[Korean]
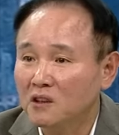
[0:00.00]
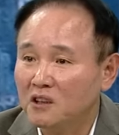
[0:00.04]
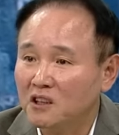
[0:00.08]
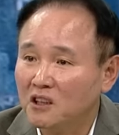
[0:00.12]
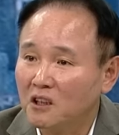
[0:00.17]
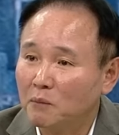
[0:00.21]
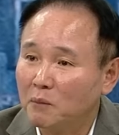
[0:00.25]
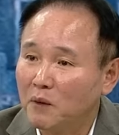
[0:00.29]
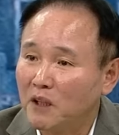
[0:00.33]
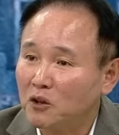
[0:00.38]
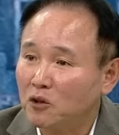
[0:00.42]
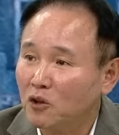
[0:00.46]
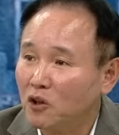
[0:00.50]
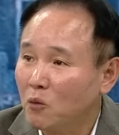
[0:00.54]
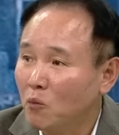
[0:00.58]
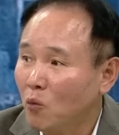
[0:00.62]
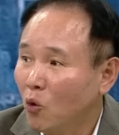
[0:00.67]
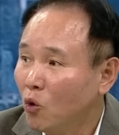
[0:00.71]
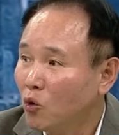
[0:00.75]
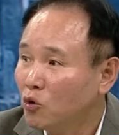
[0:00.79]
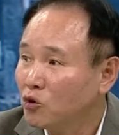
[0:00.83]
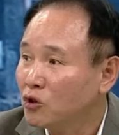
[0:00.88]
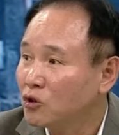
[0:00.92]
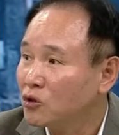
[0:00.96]
이제 배터리
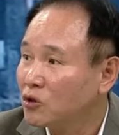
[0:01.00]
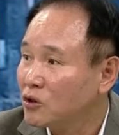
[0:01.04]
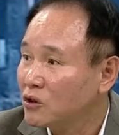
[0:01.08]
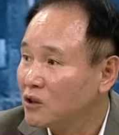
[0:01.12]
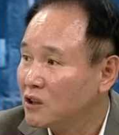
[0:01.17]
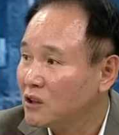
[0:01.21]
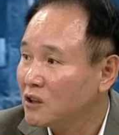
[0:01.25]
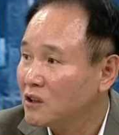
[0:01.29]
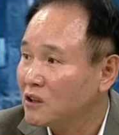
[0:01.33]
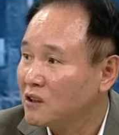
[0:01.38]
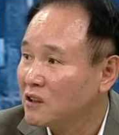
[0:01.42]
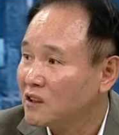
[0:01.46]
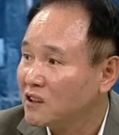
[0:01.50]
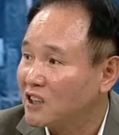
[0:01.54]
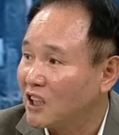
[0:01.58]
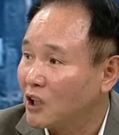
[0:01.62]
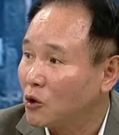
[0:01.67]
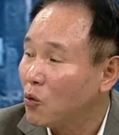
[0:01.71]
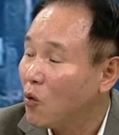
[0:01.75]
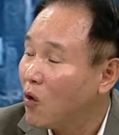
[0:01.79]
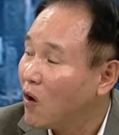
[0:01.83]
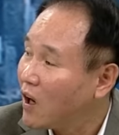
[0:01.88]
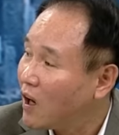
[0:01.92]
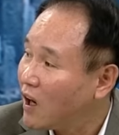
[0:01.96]
모듈을
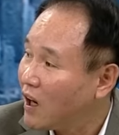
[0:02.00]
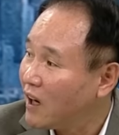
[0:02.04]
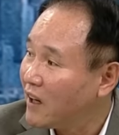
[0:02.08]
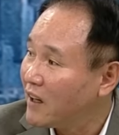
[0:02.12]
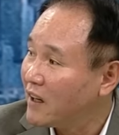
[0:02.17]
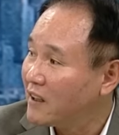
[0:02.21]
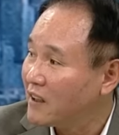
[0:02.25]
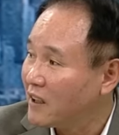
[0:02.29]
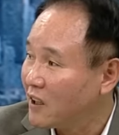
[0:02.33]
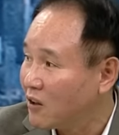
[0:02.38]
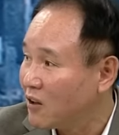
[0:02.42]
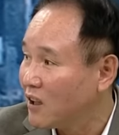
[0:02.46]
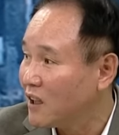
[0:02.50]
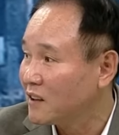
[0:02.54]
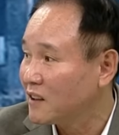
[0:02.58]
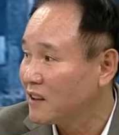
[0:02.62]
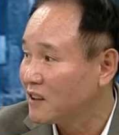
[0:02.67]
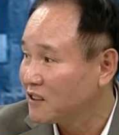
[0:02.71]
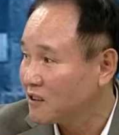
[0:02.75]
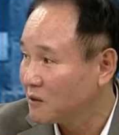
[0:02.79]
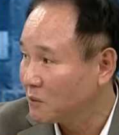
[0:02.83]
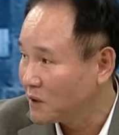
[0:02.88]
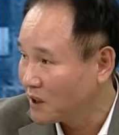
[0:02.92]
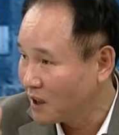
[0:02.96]
자동화해야 될 거
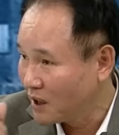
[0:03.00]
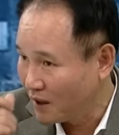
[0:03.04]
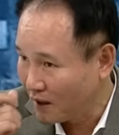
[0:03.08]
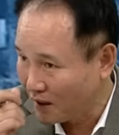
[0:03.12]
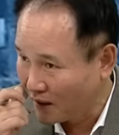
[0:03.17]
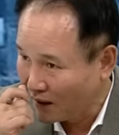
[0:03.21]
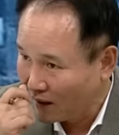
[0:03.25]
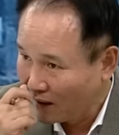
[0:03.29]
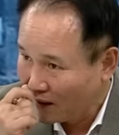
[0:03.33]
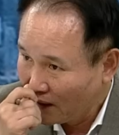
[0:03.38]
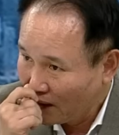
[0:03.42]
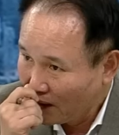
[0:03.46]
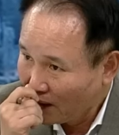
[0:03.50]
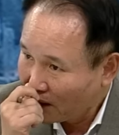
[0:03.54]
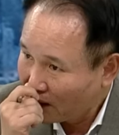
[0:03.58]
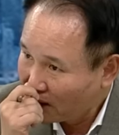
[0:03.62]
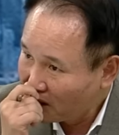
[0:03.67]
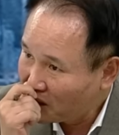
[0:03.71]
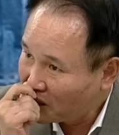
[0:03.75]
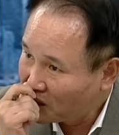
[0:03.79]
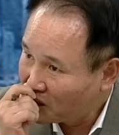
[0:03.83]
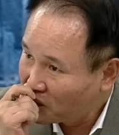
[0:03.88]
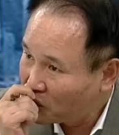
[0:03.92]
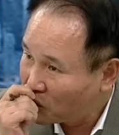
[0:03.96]
아니겠습니까? 네, 네, 그렇
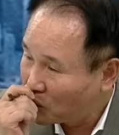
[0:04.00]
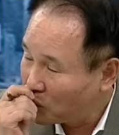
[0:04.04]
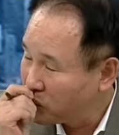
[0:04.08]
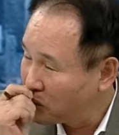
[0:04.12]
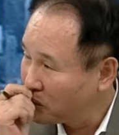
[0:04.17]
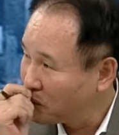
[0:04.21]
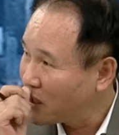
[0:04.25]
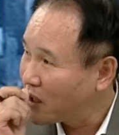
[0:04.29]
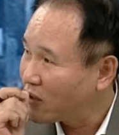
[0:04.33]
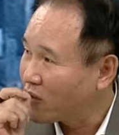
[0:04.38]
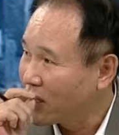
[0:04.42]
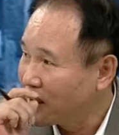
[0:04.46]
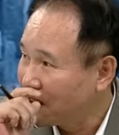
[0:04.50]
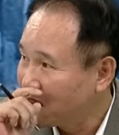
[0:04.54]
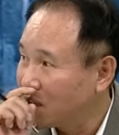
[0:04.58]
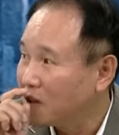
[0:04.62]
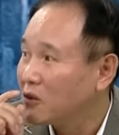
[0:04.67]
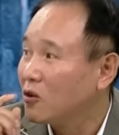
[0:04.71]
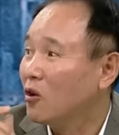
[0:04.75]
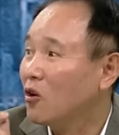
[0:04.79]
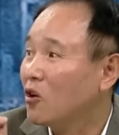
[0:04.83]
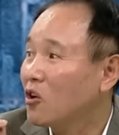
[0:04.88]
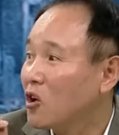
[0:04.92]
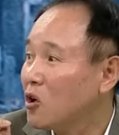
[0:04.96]
근데 그쪽 부분에 굉장히
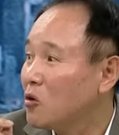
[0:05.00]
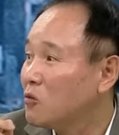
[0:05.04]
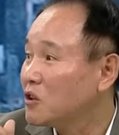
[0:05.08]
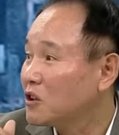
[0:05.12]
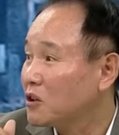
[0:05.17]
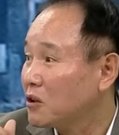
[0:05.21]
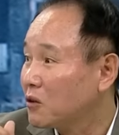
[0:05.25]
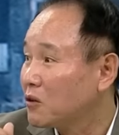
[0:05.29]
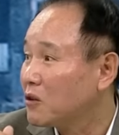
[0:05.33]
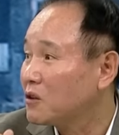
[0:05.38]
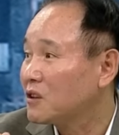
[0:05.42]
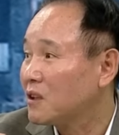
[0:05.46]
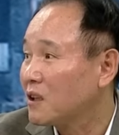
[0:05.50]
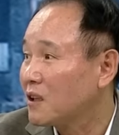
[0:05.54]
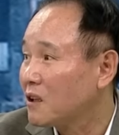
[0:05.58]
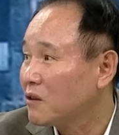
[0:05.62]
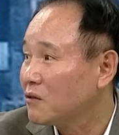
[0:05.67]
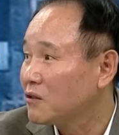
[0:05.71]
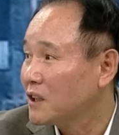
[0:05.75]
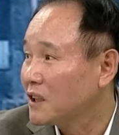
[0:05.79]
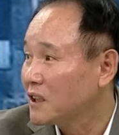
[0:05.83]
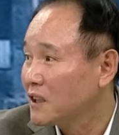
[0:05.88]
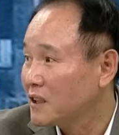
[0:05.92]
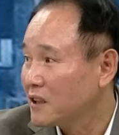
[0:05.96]
어려움을
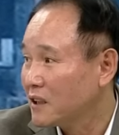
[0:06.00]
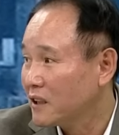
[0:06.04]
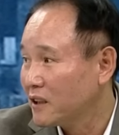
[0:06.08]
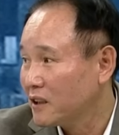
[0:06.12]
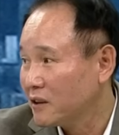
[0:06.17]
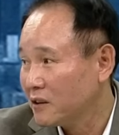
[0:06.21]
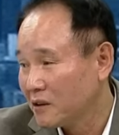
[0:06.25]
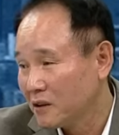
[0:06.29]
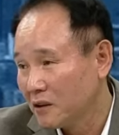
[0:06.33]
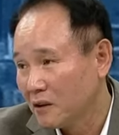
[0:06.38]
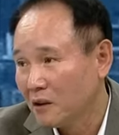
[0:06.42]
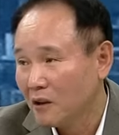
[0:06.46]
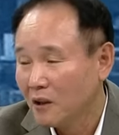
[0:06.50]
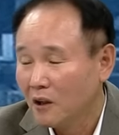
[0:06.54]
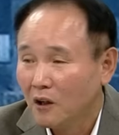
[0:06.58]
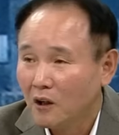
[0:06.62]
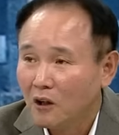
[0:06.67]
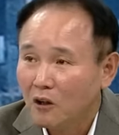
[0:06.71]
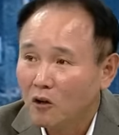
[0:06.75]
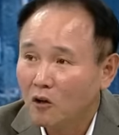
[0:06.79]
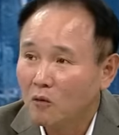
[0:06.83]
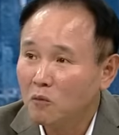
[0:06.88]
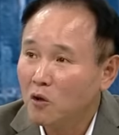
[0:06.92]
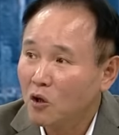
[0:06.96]
겪었다라고 음... 얘기를 해요.
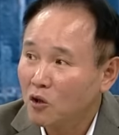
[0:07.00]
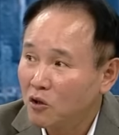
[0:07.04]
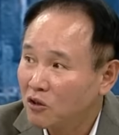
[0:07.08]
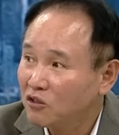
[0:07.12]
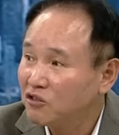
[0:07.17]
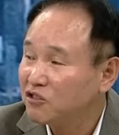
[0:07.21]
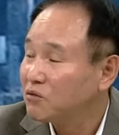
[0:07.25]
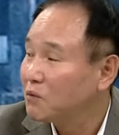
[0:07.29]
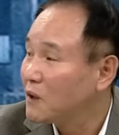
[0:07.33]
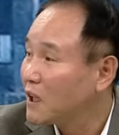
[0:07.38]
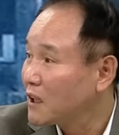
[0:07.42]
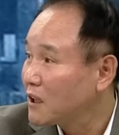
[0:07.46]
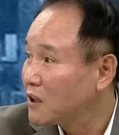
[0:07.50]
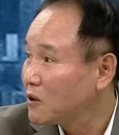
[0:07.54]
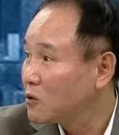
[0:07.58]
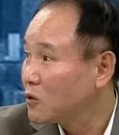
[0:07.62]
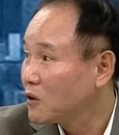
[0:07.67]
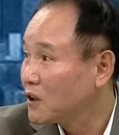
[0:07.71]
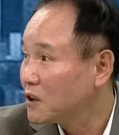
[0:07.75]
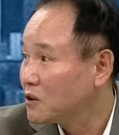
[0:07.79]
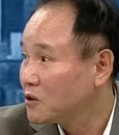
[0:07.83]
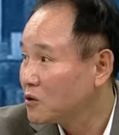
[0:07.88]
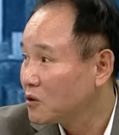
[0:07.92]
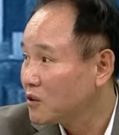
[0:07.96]
그럼 뭐 그럴 수밖에
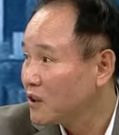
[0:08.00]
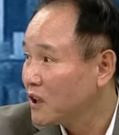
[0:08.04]
없겠죠.